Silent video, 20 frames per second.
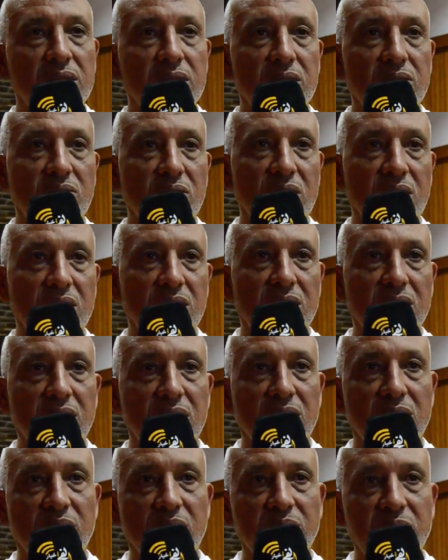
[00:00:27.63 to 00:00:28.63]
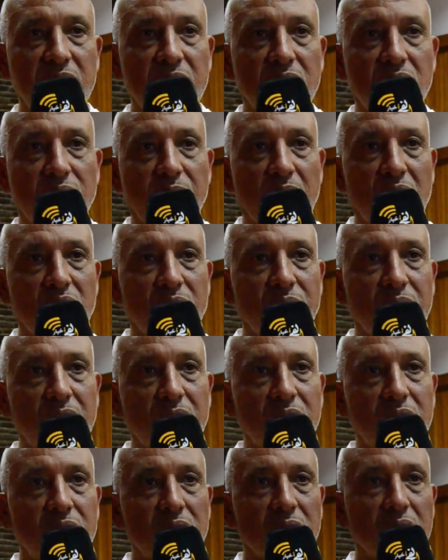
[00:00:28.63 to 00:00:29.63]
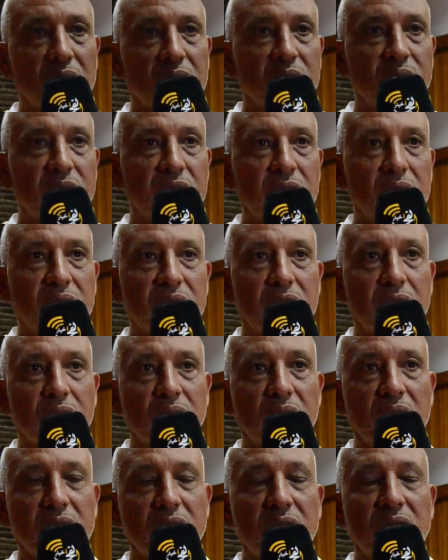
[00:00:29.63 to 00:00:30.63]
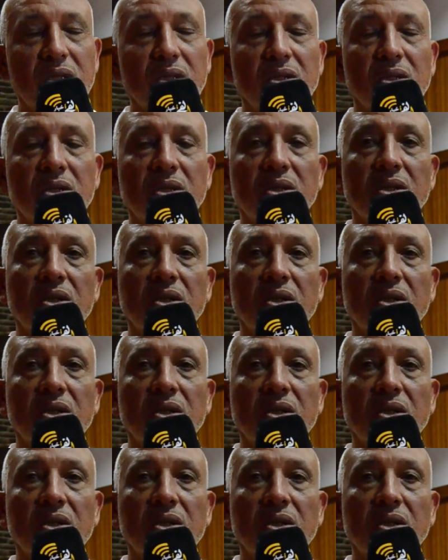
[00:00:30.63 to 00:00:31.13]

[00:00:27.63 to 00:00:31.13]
دوريه 444 و 336